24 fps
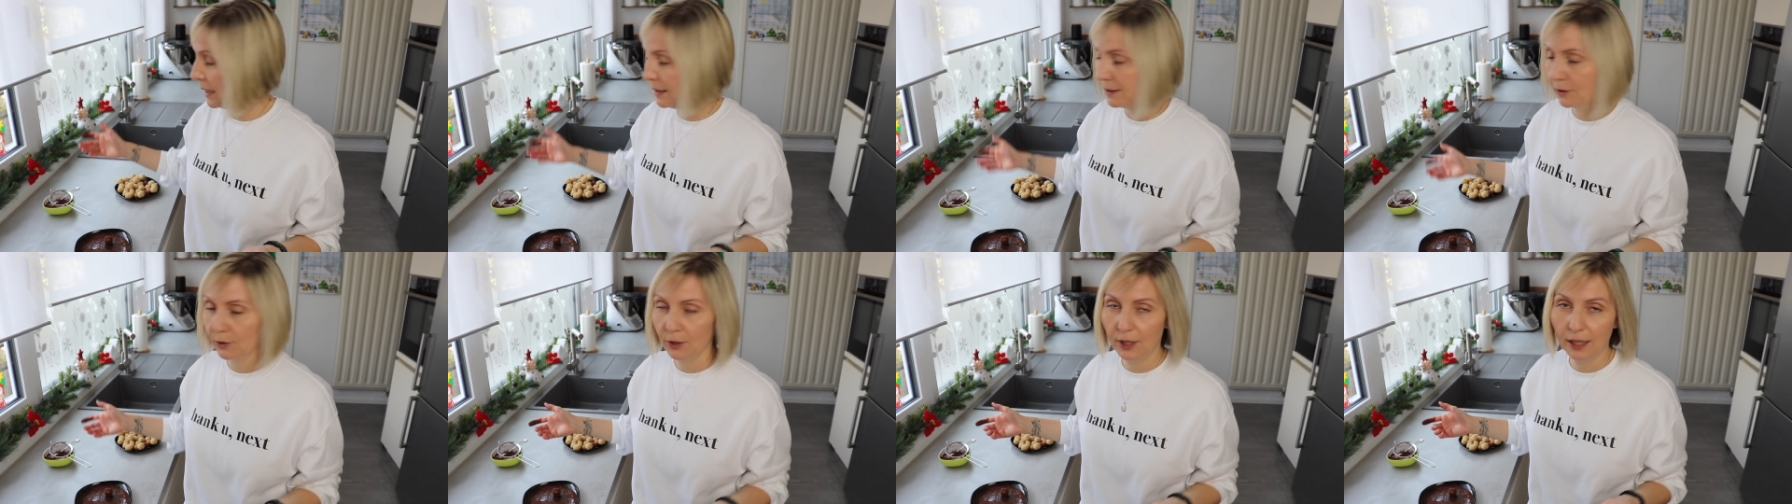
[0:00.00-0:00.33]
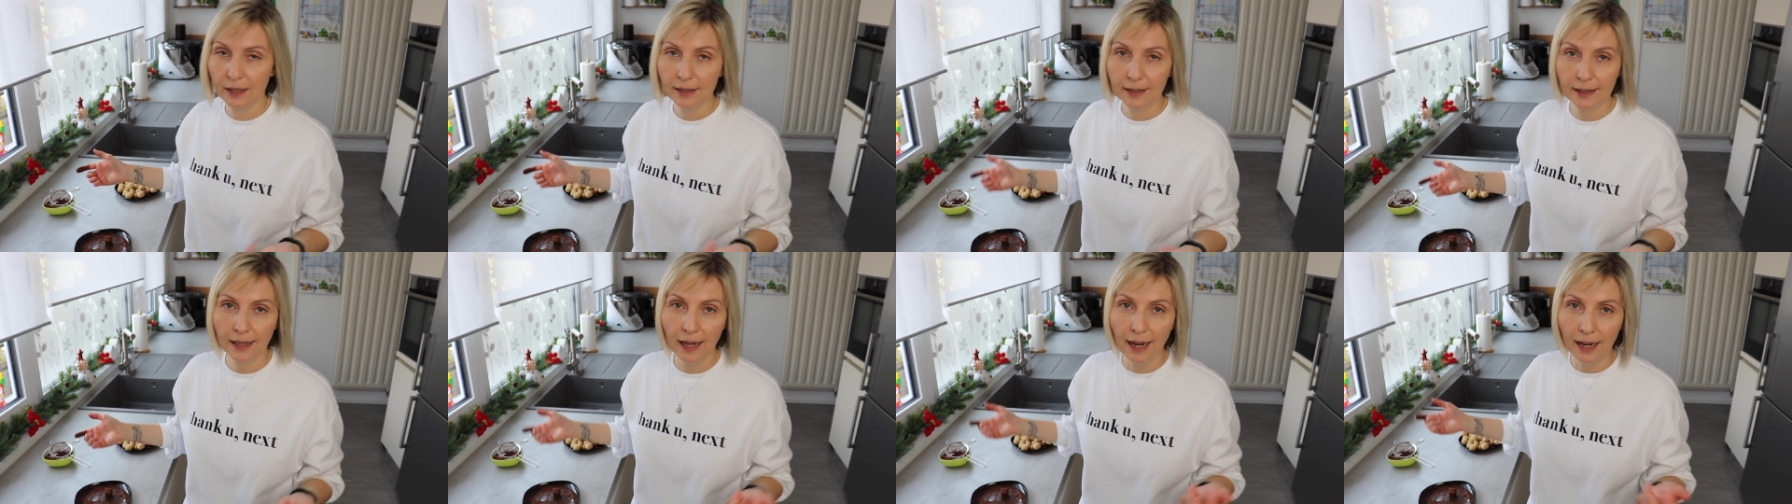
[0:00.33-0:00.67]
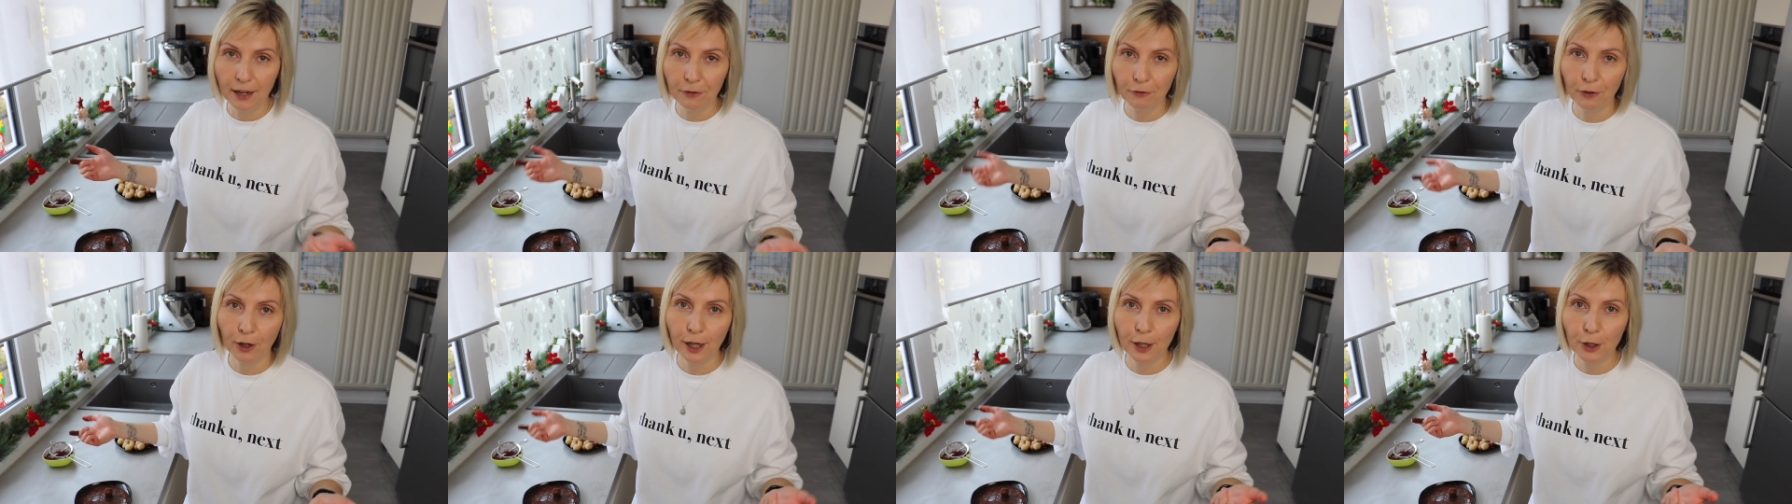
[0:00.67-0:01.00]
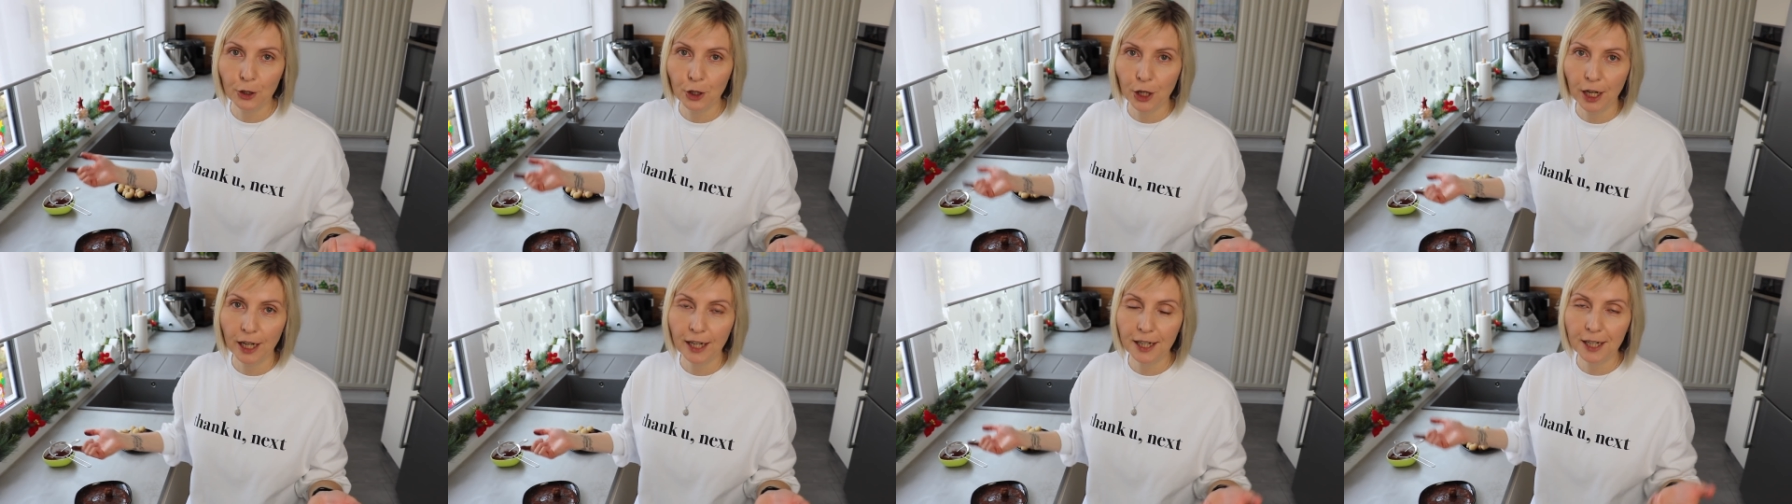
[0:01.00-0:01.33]
Also dass ihr einfach ein
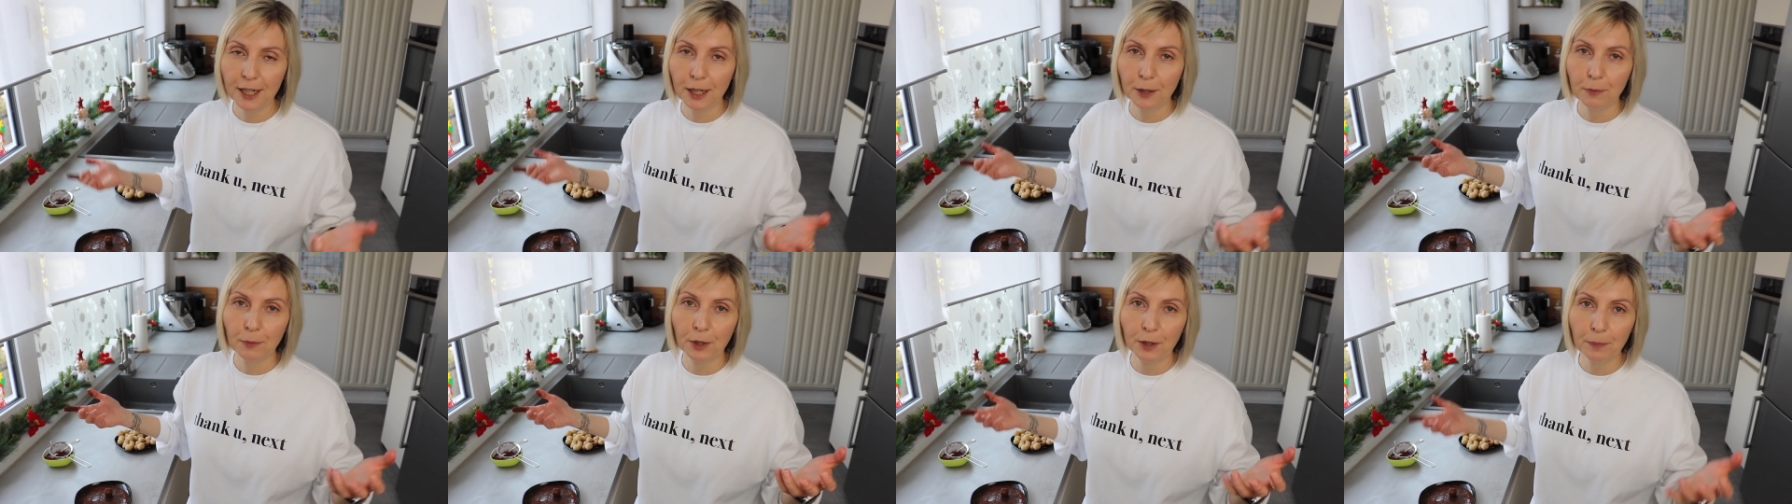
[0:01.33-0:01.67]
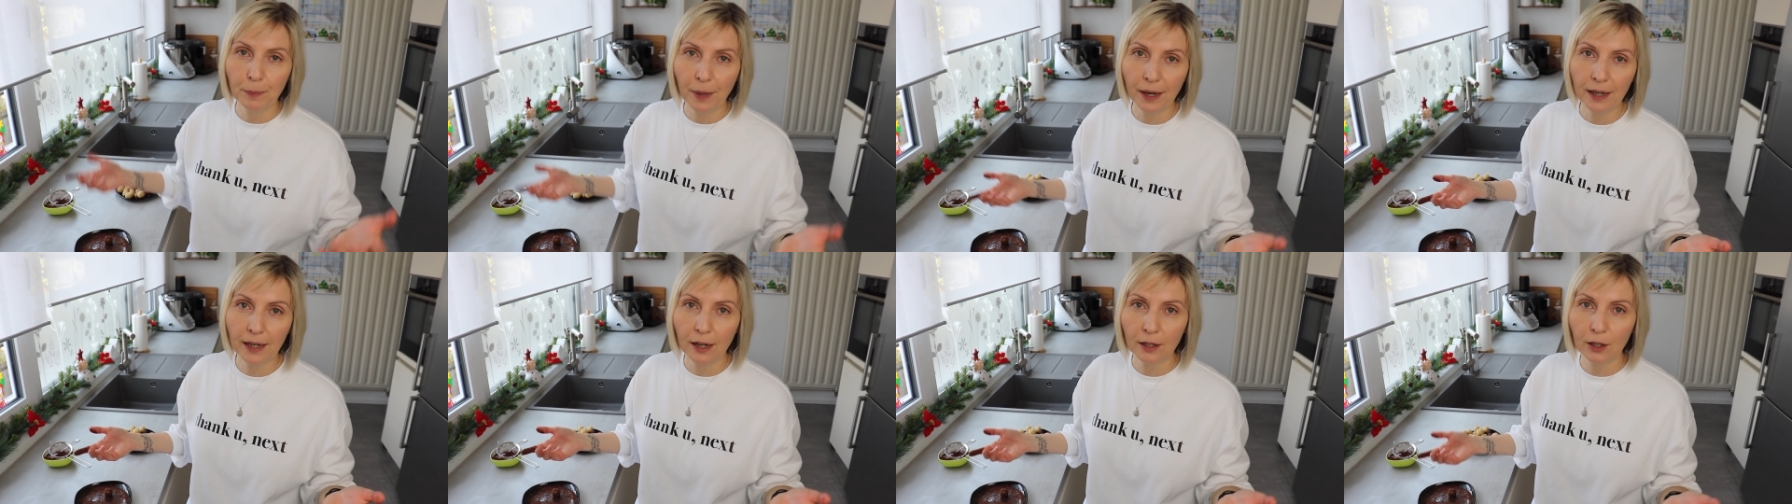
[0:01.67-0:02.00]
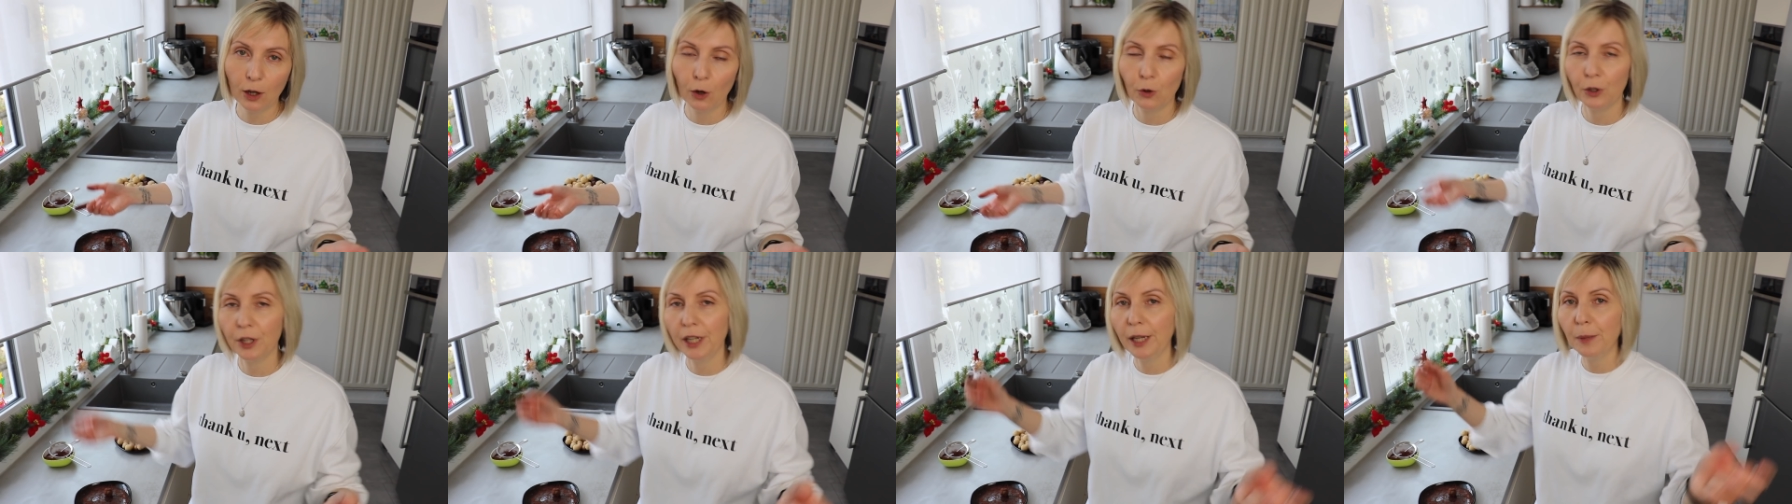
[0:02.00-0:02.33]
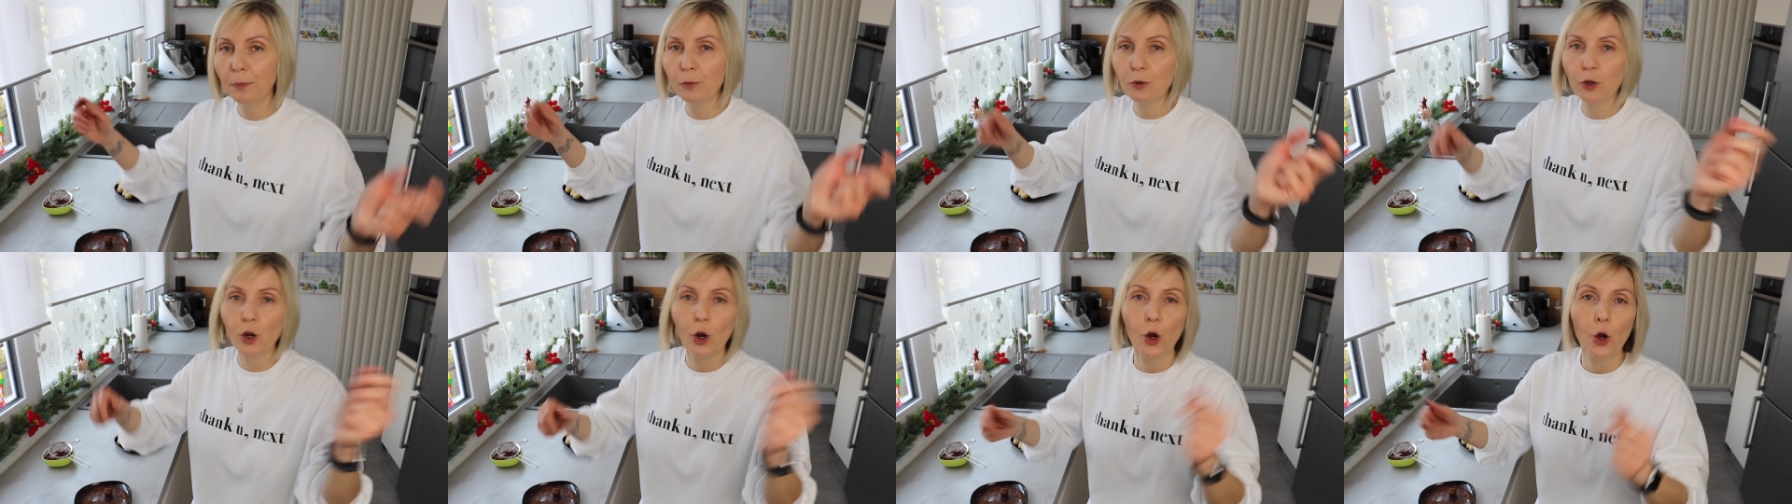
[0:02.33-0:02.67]
Schälchen mit Backkakao
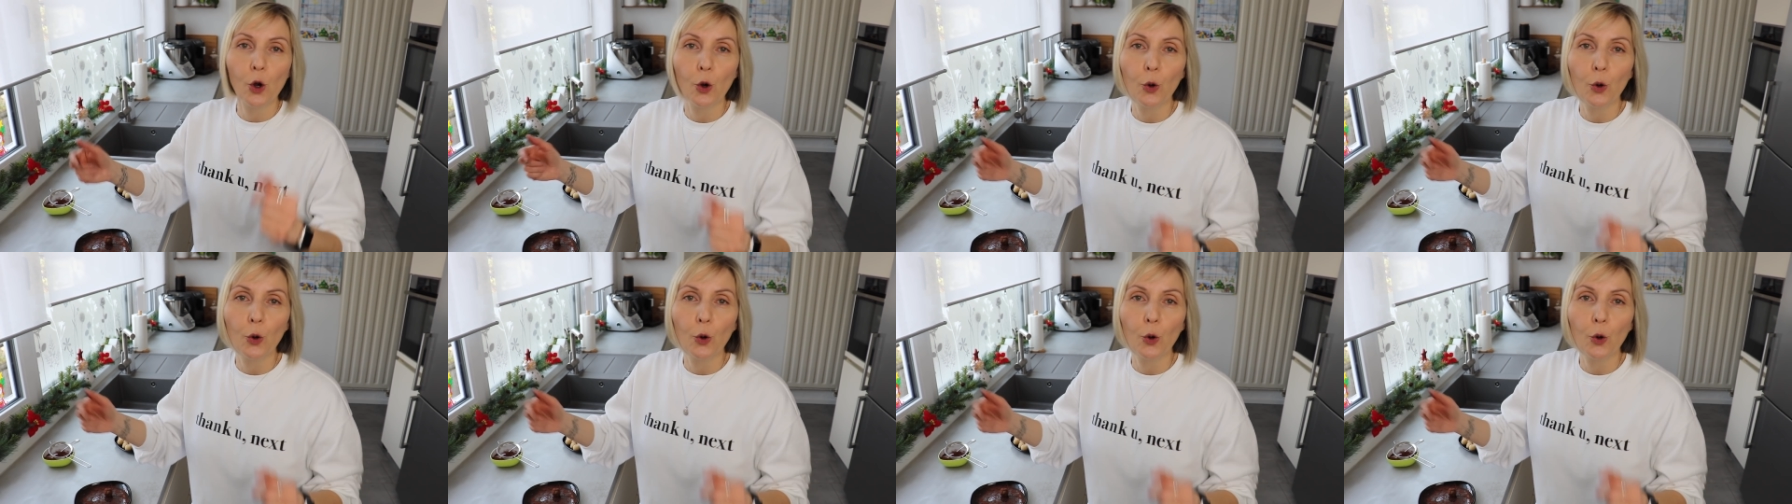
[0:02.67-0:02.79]
nehmt